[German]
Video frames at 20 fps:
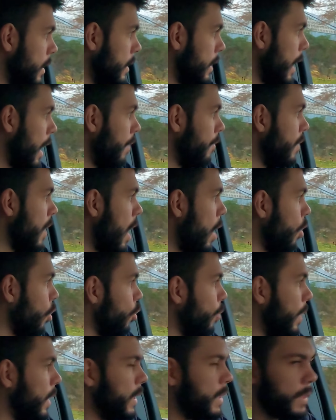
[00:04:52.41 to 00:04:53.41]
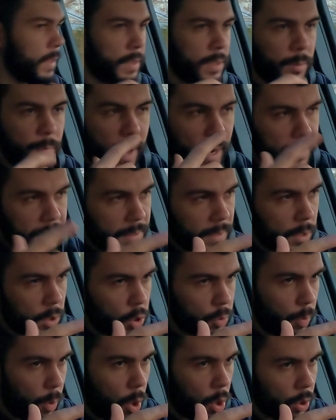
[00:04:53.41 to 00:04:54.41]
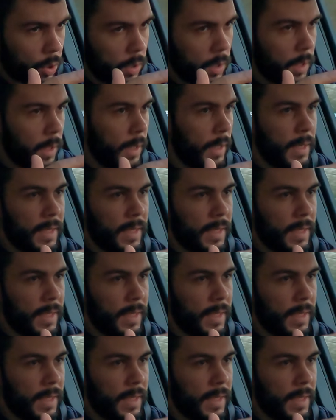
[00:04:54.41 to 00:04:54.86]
da haben wir auch über diese Thematik gesprochen.